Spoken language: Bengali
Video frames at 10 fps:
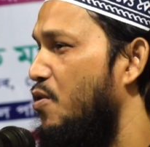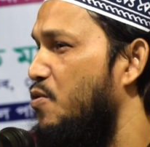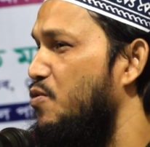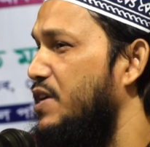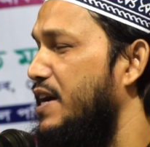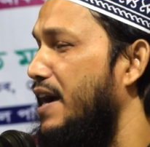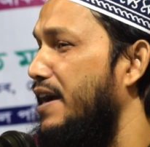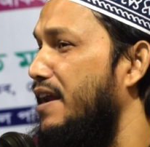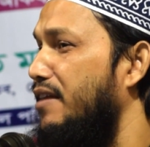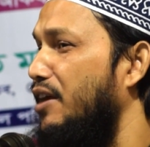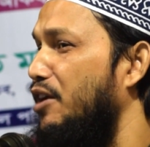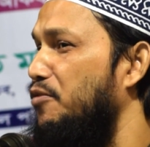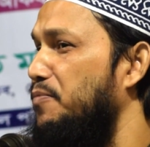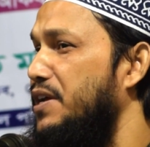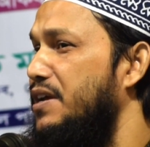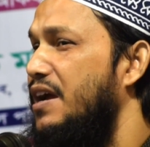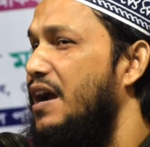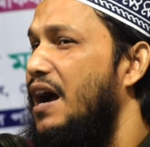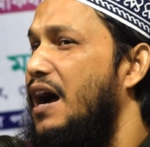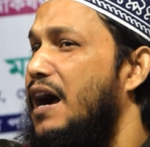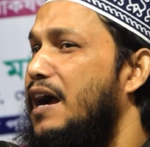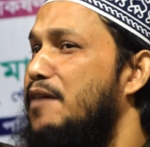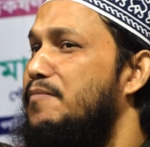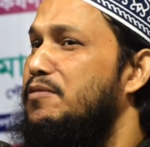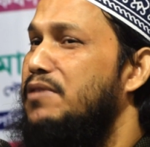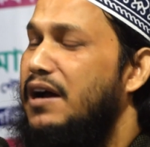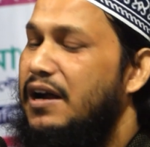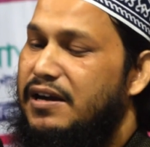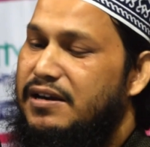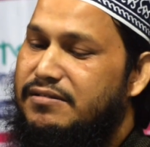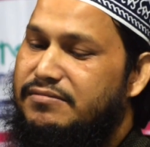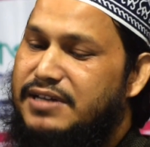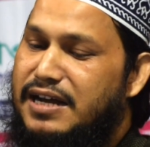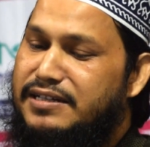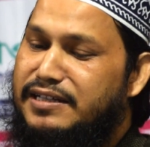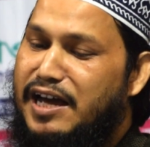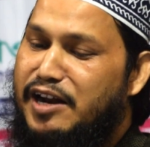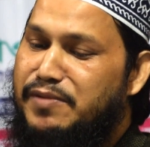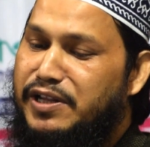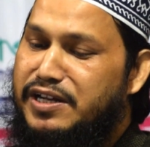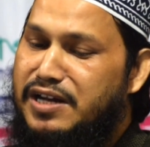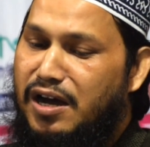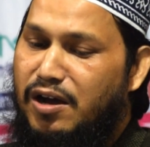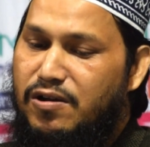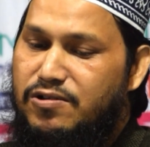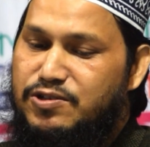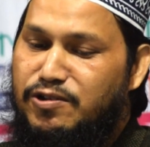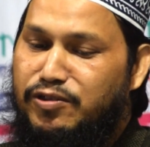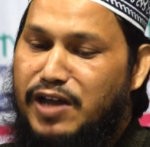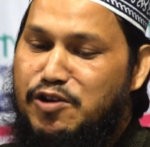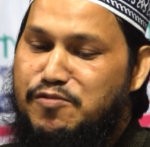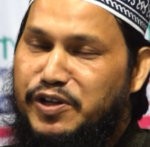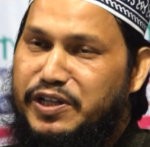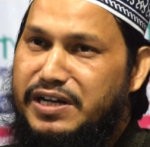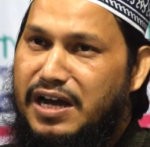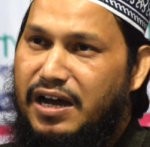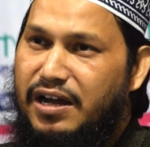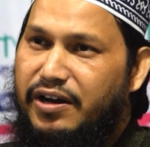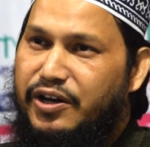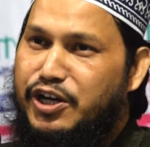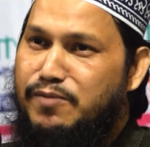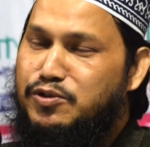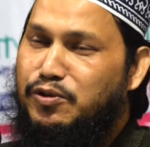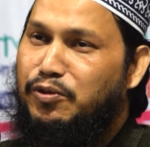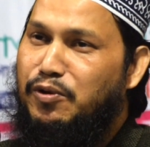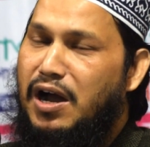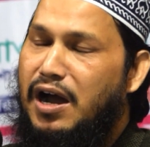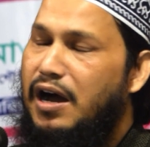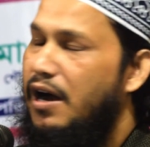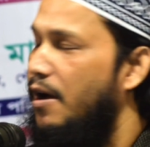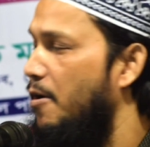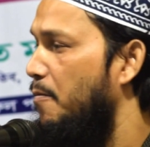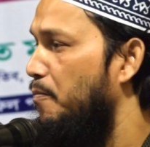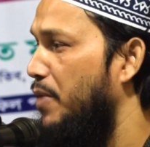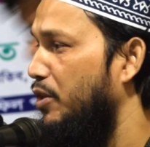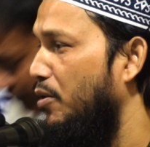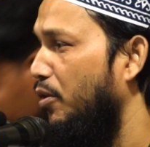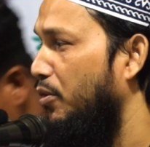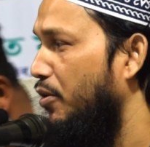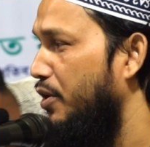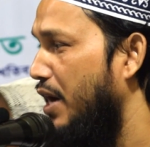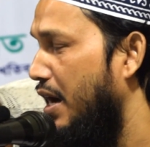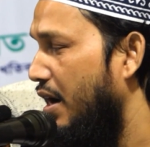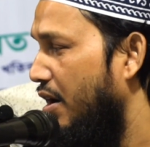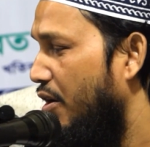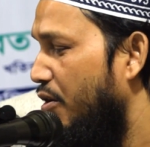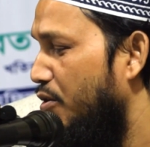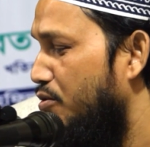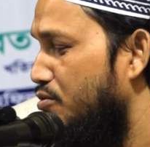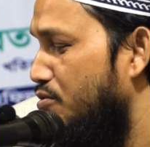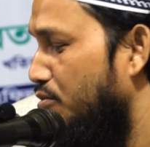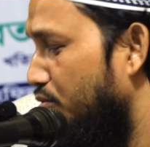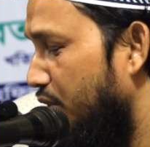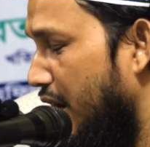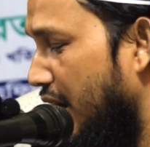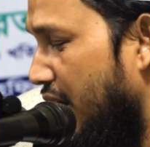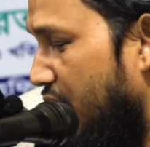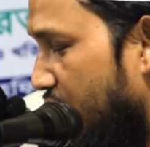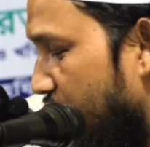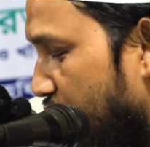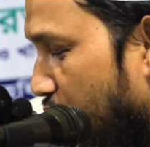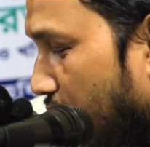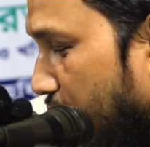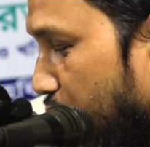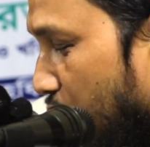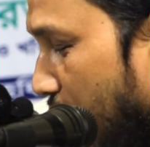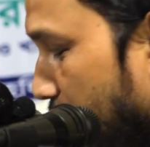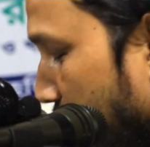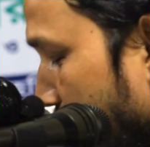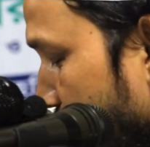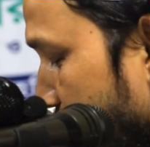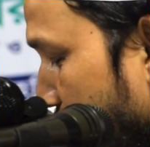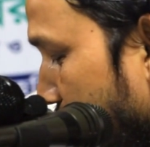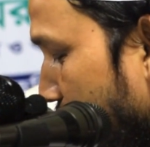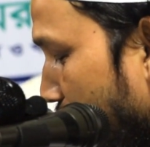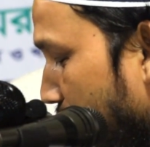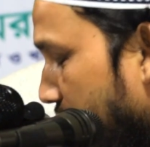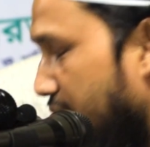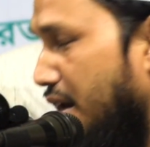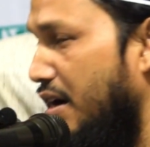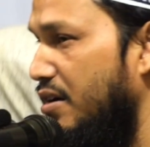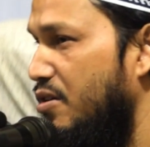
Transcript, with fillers: কুলকা এনাতের নবী আকা মাওলা তাজেদারে মদিনা সুলতানু মদিনা শামসুদ্দোহা বদরুদ্দোজা নৌরুল হুদা সাহিবু কাবা কৌসাইনে আদানা